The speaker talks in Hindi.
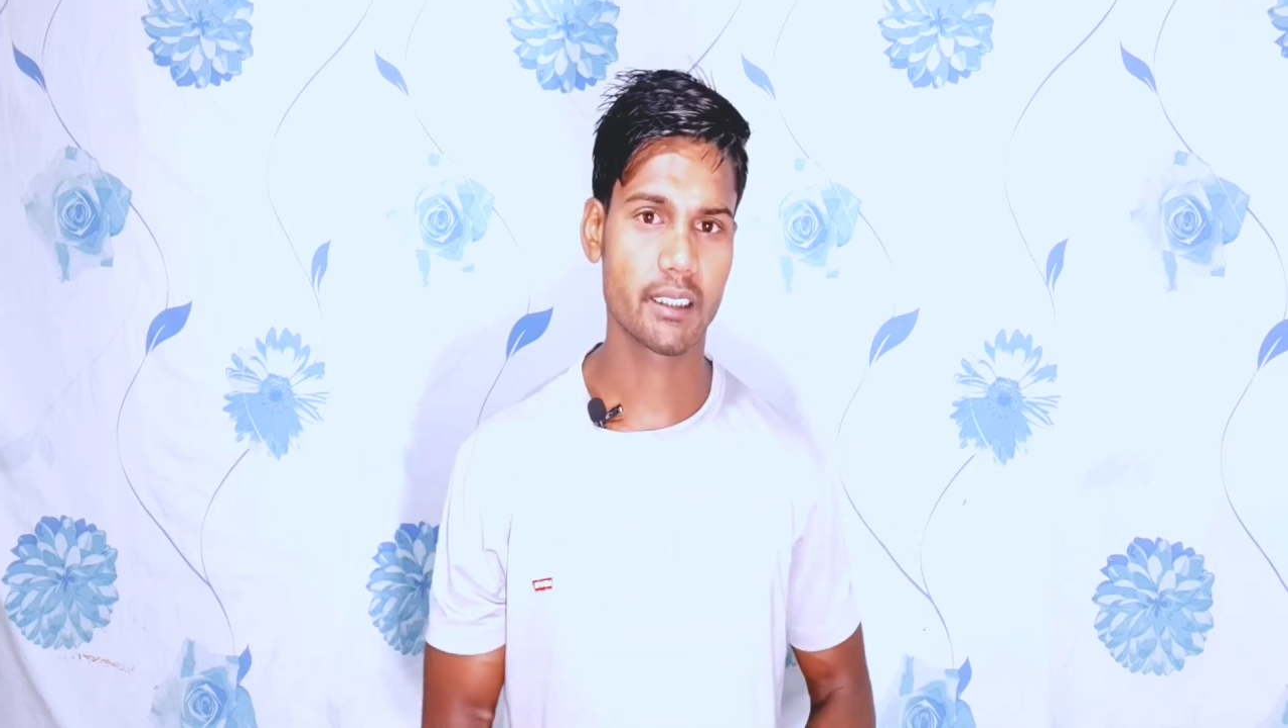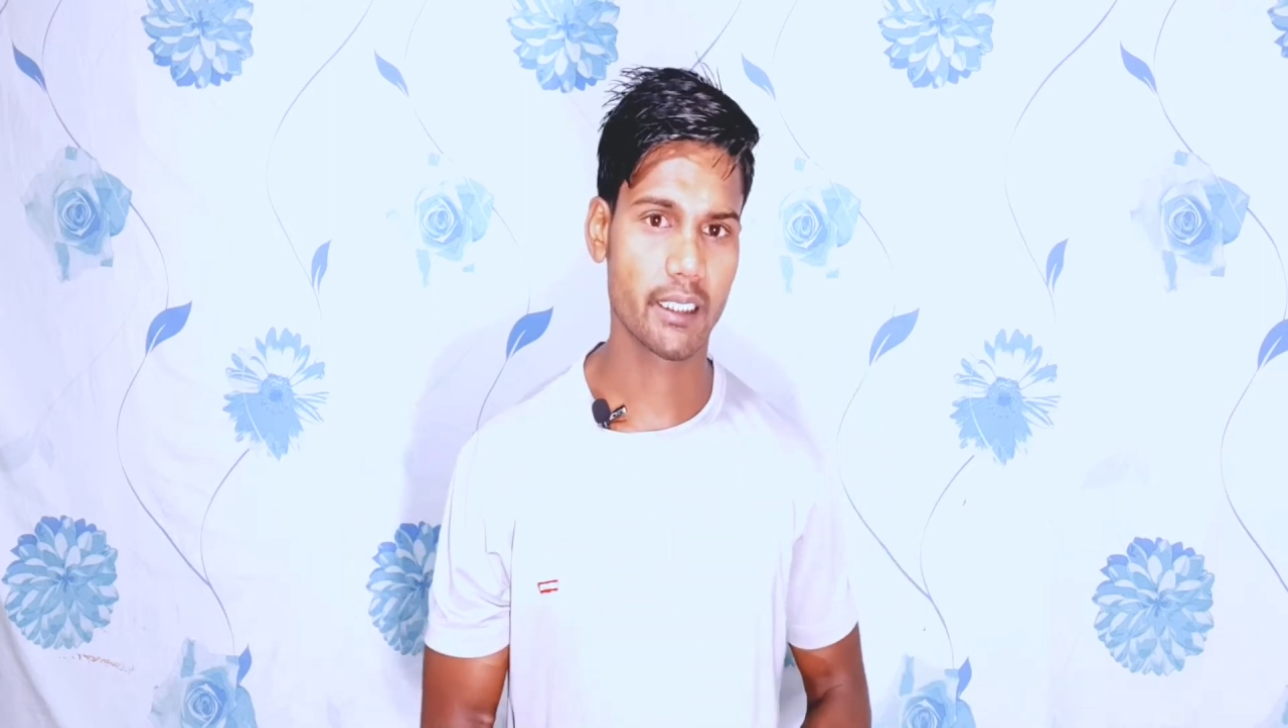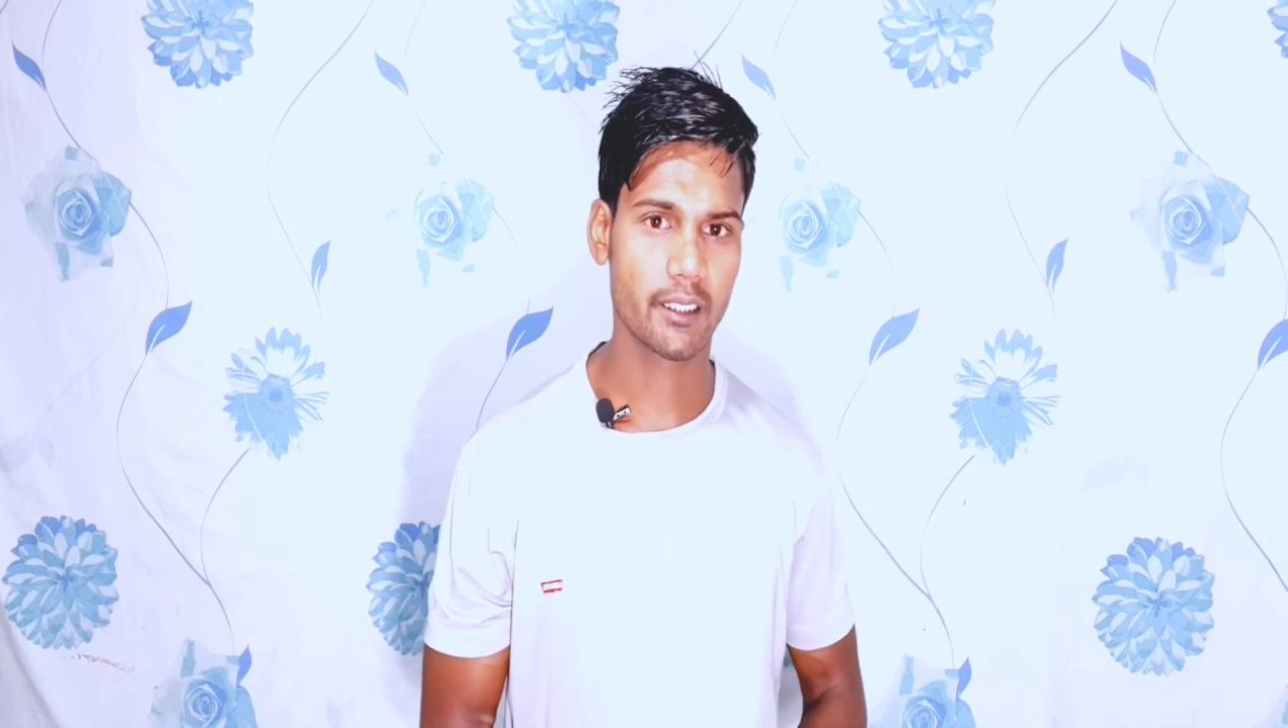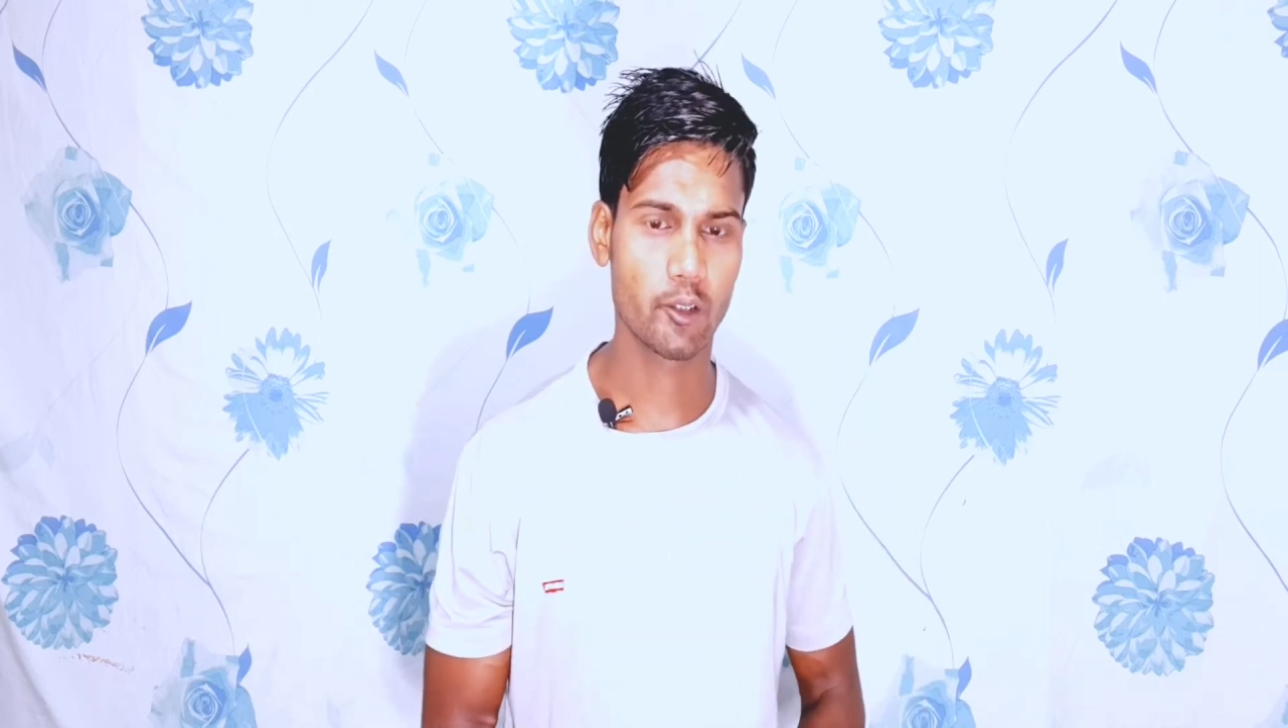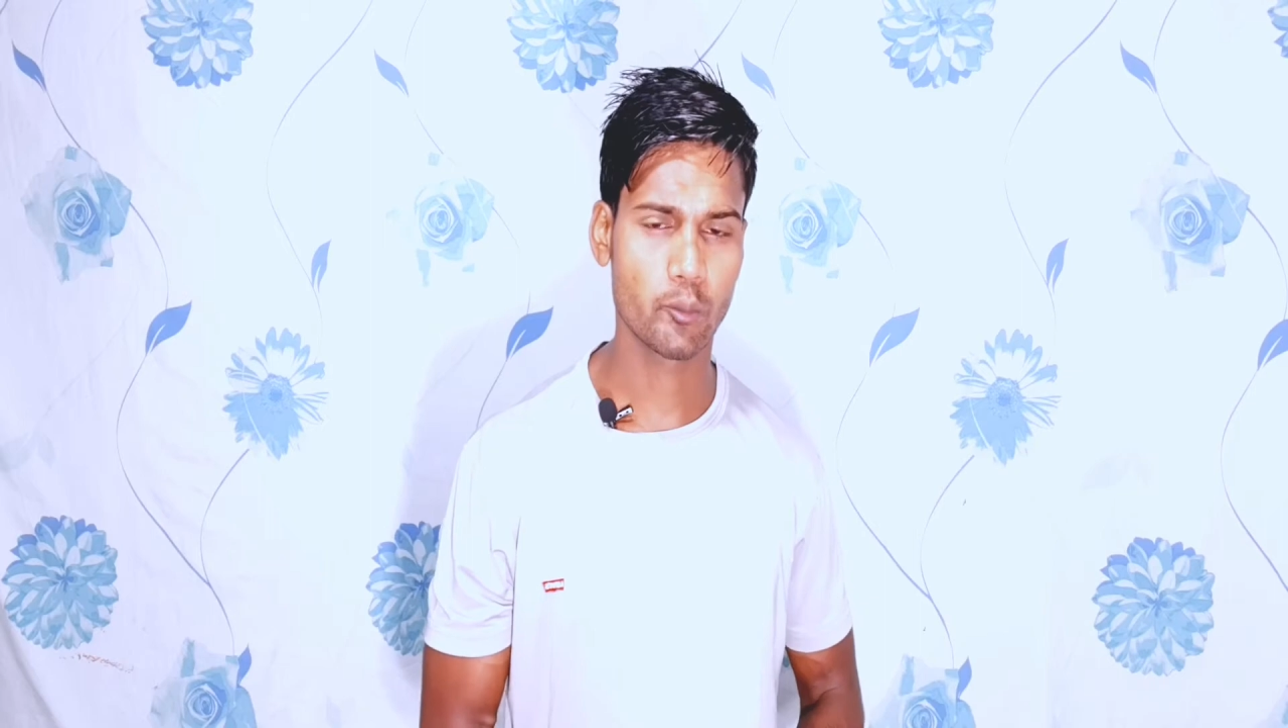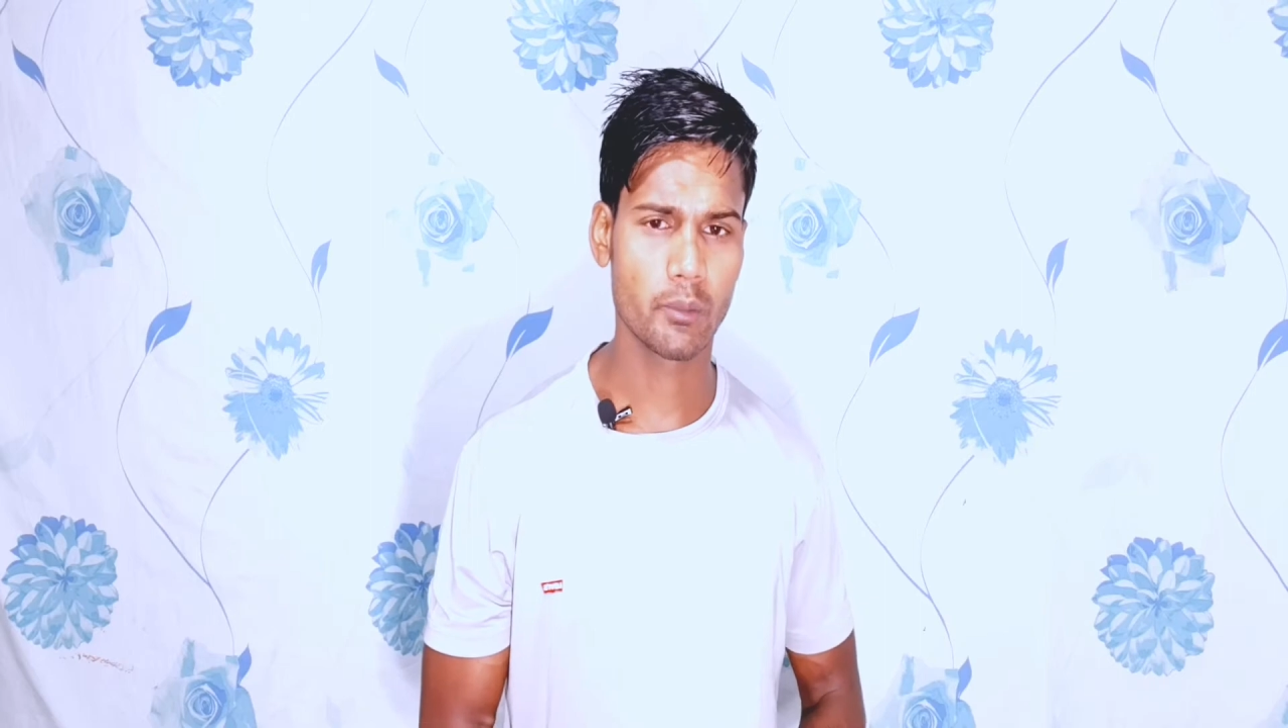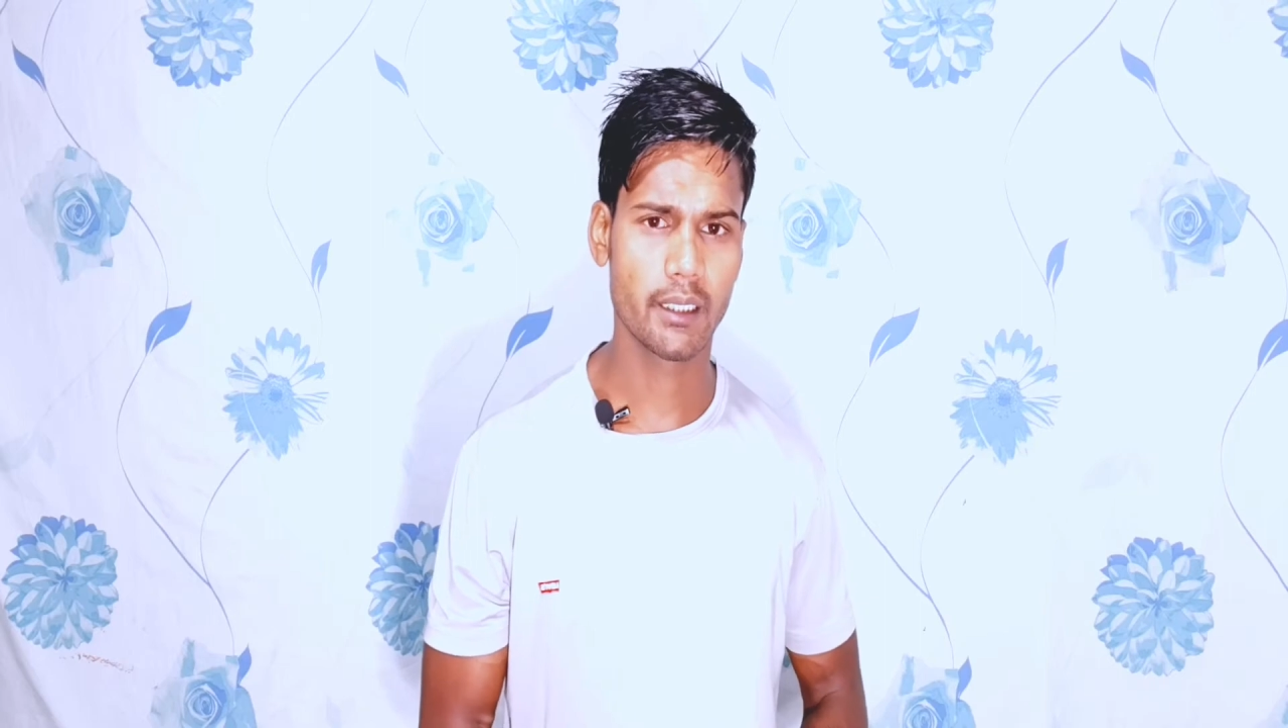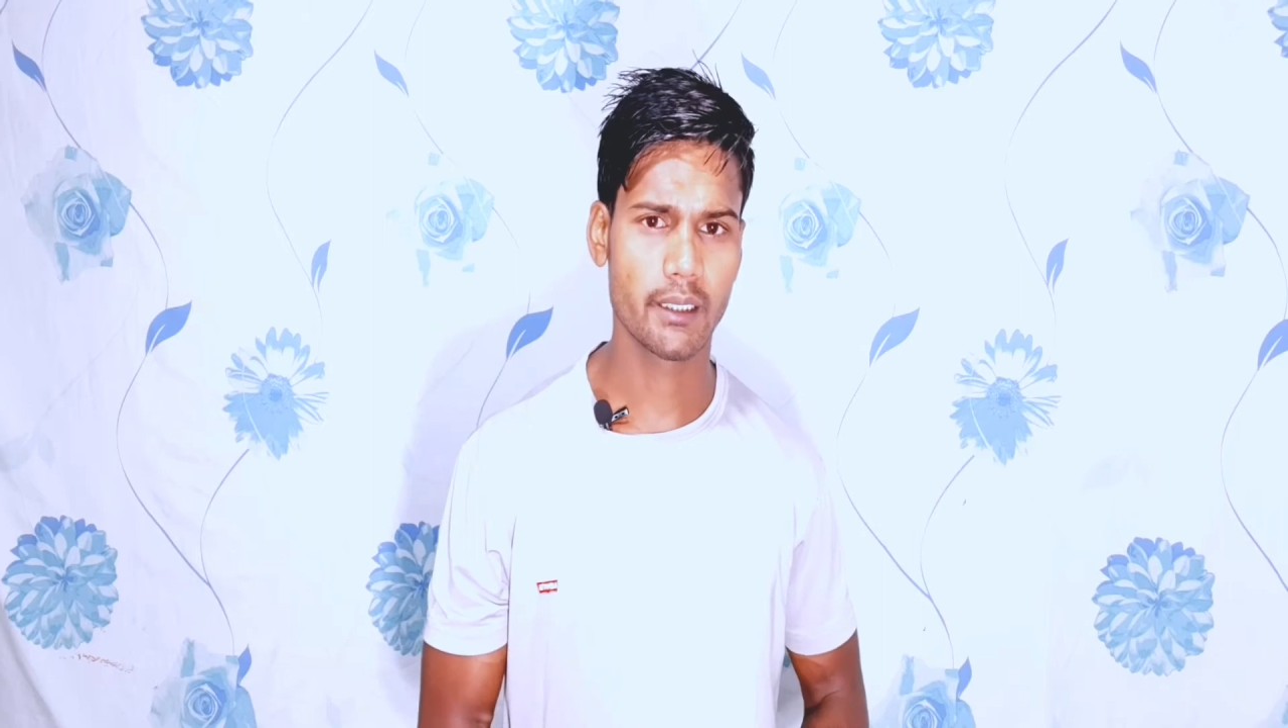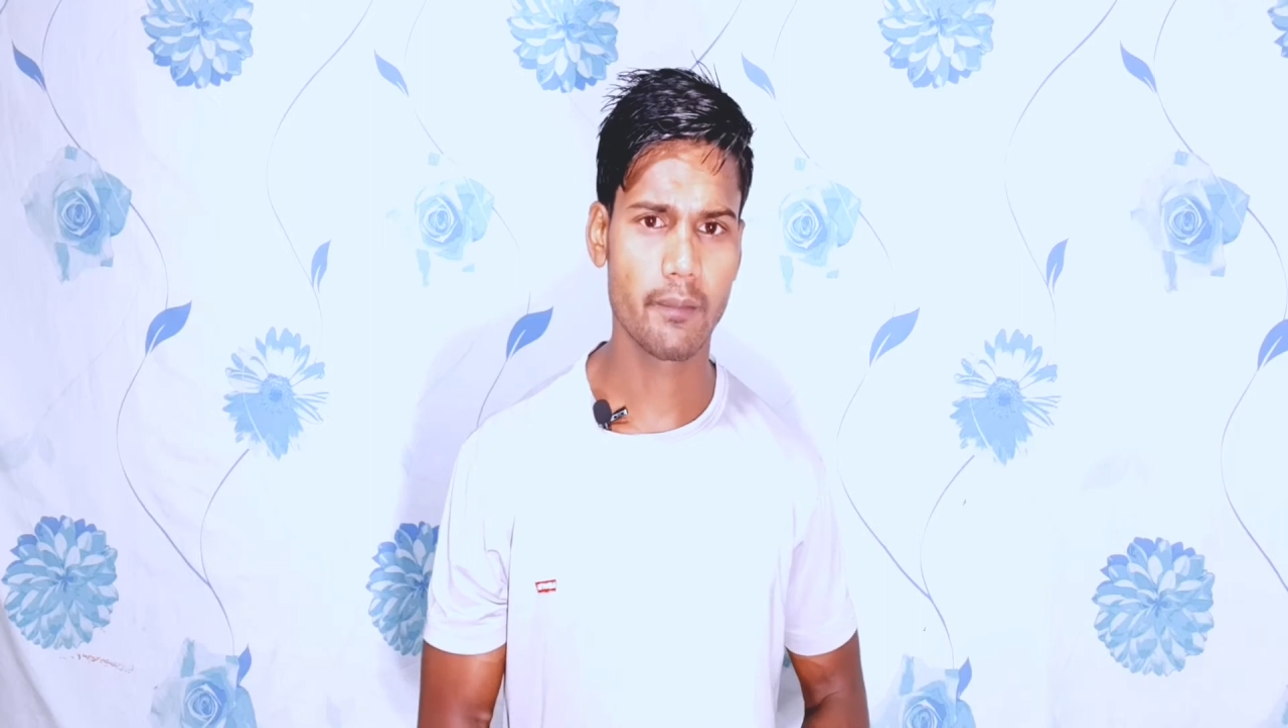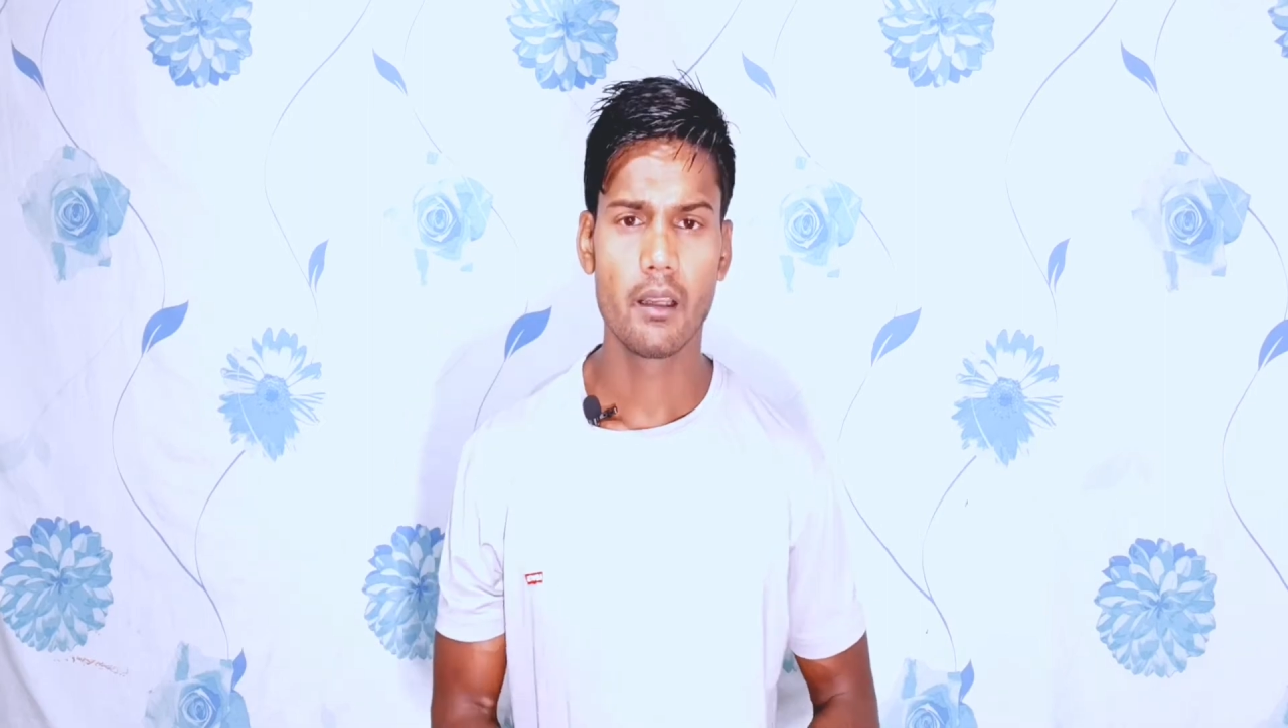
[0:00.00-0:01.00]
देखने को
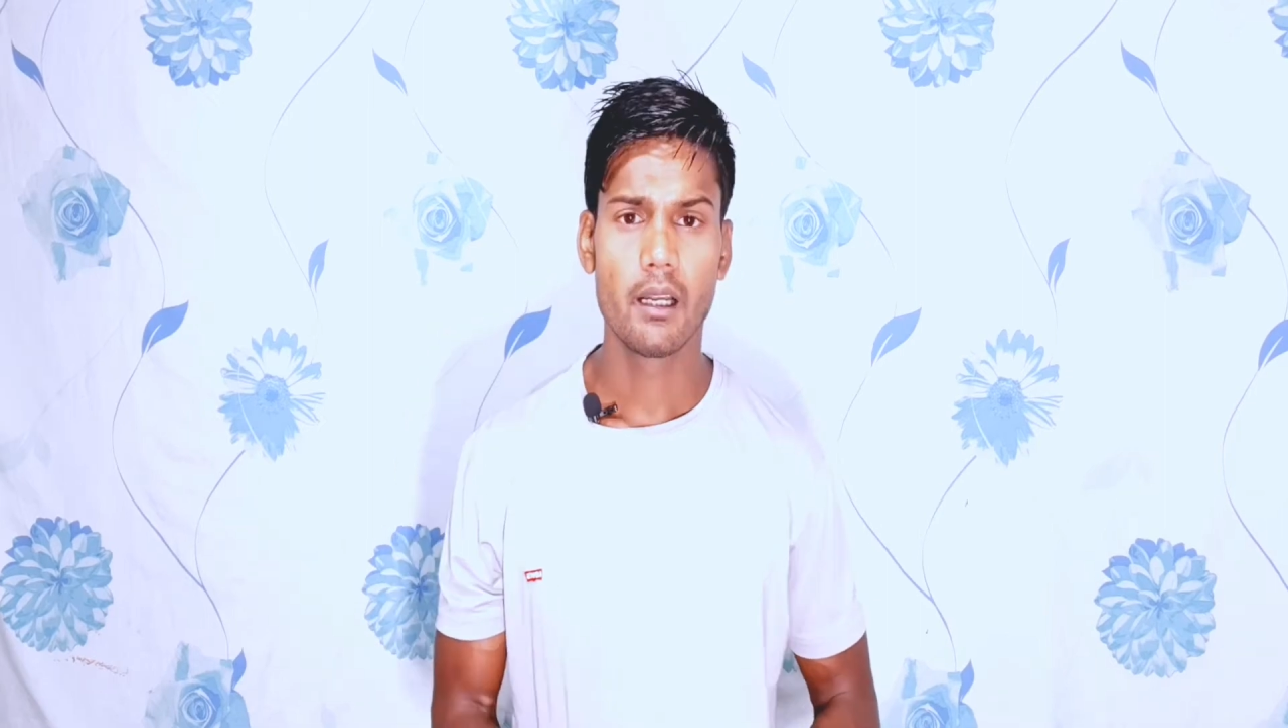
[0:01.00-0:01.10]
मिलेगी